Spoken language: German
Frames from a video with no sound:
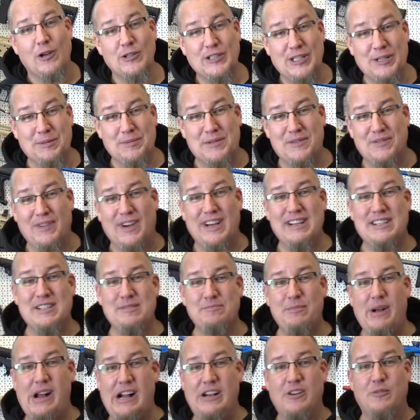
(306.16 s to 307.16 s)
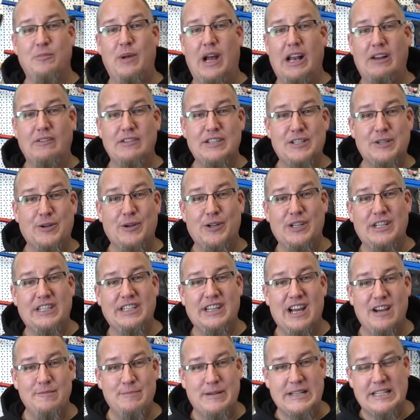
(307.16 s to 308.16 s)
Ausnahmsweise mal, normalerweise konnte ich
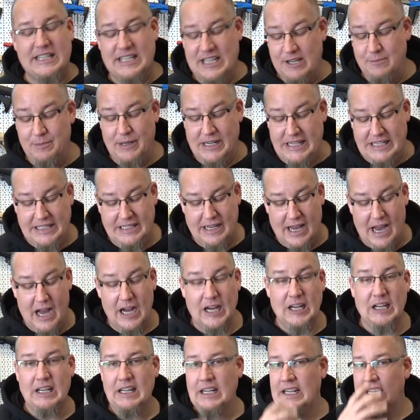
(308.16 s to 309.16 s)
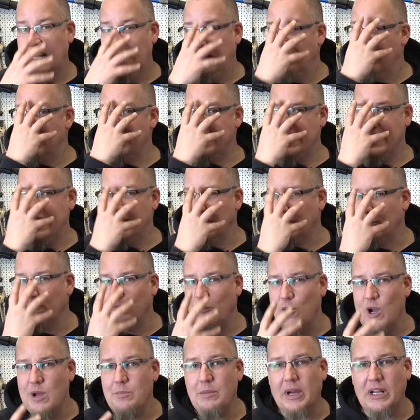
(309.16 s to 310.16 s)
Dye-Masken immer nicht tragen, weil sie
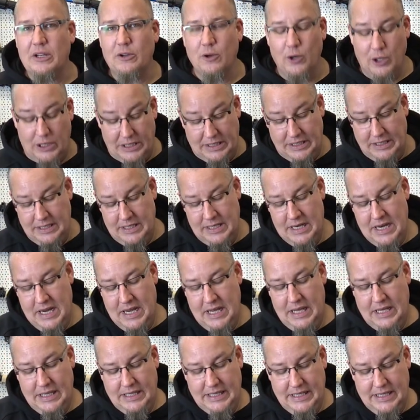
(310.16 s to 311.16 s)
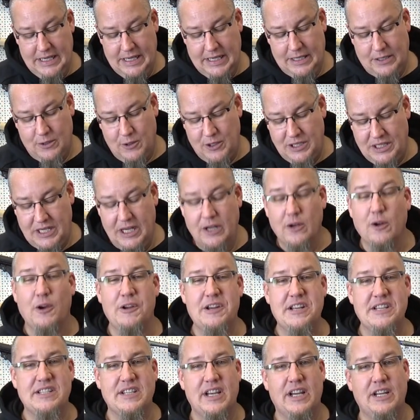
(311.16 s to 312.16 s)
irgendwo immer drückten. Hier durch den neu
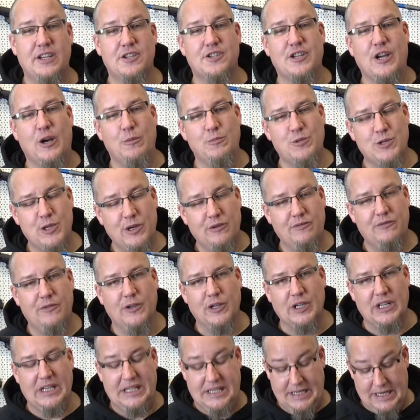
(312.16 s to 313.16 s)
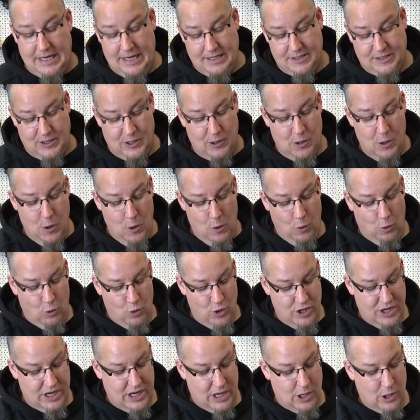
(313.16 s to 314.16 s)
designten Schaumstoff wirklich klasse.
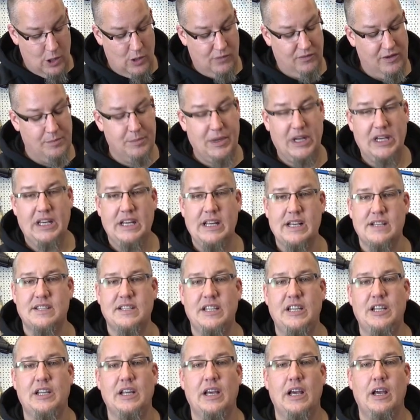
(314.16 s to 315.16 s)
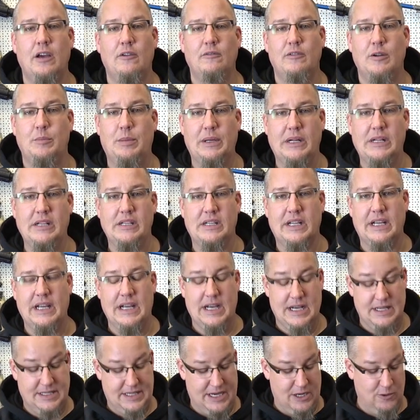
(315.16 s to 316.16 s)
Und auch, wie man hier sieht, für
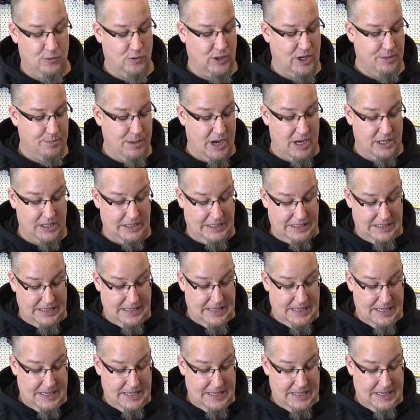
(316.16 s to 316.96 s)
Brillenträger sehr gut gemacht.